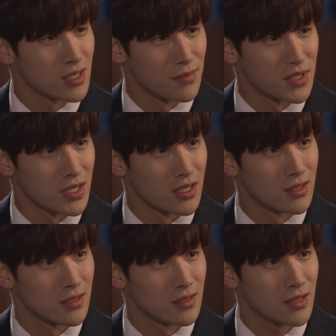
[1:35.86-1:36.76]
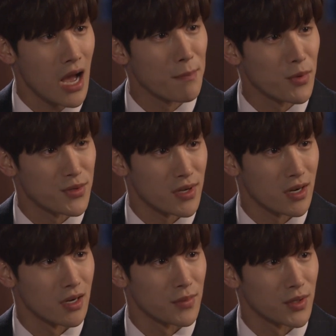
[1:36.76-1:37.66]
갑니다, 한 번
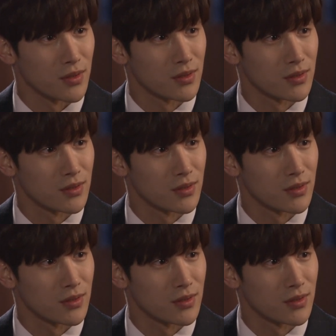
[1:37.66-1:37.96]
사랑하면.